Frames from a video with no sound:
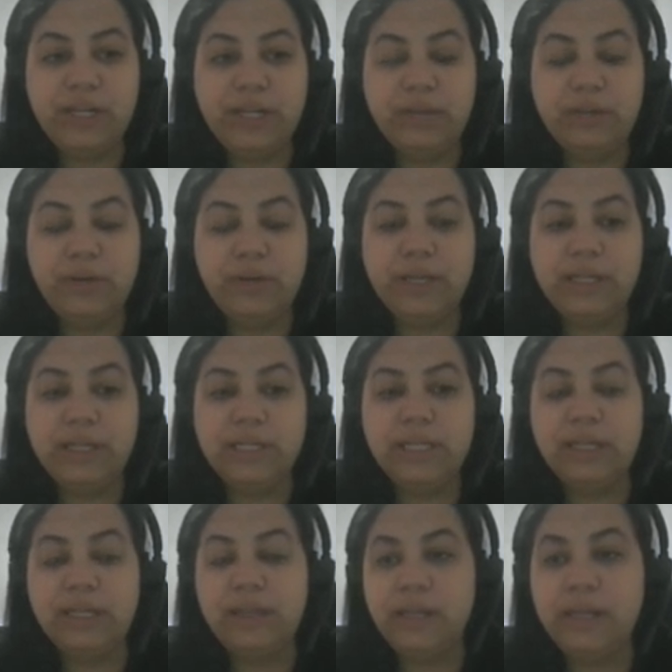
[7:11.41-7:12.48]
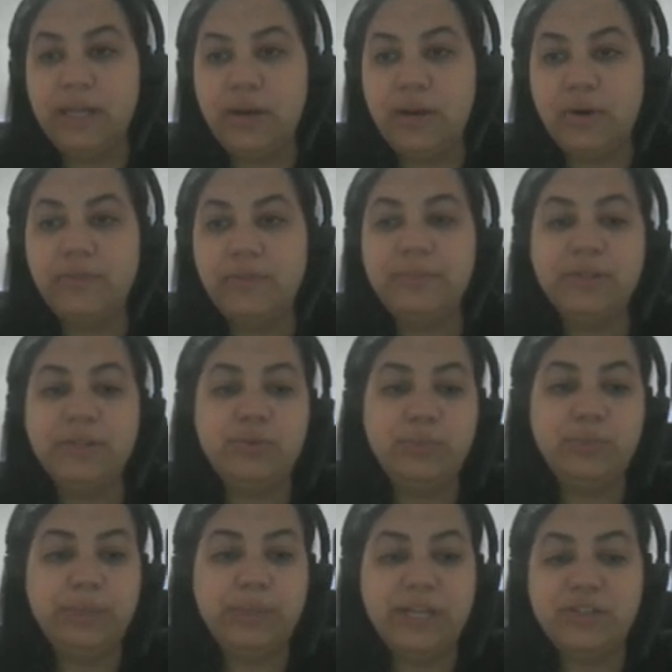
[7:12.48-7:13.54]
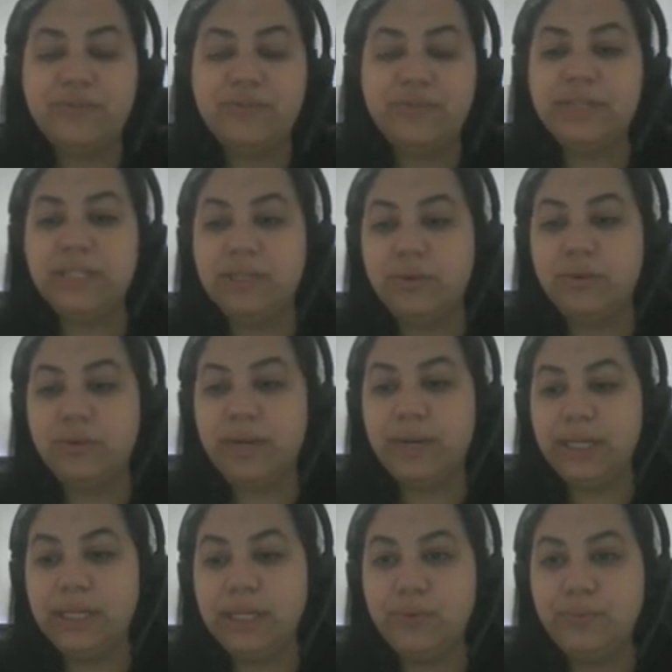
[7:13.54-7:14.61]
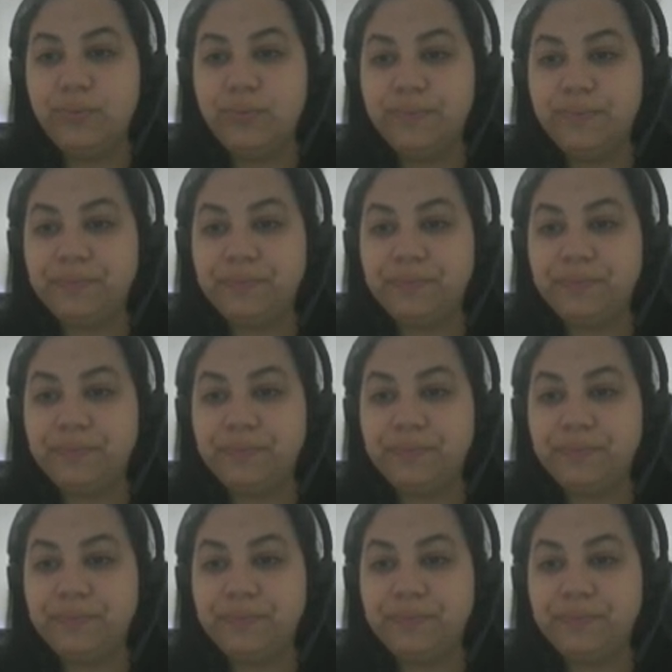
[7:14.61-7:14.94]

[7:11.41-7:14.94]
Então aqui tá 139, mas com taxa fica 141.